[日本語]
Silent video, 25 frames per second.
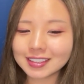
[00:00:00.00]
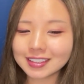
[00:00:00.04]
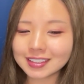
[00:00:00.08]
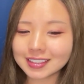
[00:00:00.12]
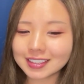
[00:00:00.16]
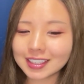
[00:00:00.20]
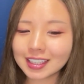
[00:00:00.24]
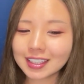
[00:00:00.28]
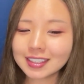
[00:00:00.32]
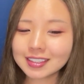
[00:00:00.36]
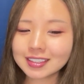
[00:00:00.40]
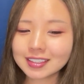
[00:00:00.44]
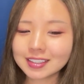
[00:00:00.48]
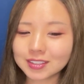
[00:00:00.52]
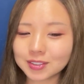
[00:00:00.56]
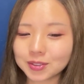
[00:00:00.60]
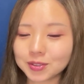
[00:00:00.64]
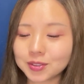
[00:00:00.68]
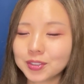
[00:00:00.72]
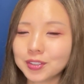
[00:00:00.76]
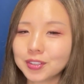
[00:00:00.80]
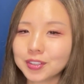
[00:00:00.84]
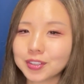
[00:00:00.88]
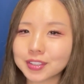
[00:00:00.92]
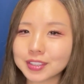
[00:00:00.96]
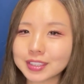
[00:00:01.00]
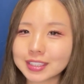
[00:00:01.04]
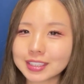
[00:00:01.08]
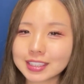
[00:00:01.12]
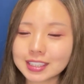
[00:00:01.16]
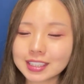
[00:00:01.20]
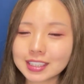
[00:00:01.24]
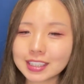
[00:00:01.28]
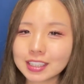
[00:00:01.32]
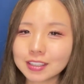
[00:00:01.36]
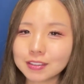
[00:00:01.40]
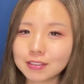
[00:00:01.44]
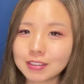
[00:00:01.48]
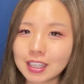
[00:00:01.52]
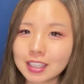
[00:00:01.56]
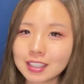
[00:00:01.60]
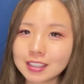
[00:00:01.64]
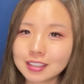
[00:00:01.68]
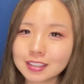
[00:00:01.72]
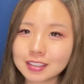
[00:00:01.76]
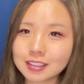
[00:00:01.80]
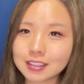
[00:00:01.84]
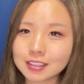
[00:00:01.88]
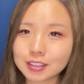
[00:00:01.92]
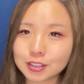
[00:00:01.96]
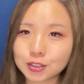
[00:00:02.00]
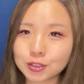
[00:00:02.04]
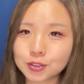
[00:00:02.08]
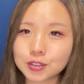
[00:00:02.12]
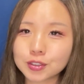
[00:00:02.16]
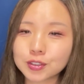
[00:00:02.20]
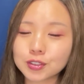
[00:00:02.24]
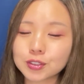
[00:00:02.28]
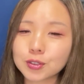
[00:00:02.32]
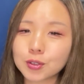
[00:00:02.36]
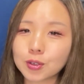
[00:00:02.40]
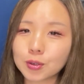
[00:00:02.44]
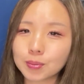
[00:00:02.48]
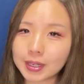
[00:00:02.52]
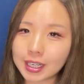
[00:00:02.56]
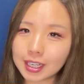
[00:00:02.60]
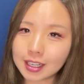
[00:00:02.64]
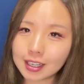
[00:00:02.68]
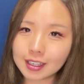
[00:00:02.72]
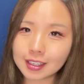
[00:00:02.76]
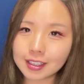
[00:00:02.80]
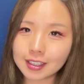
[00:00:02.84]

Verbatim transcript: 前走 G1 出走馬。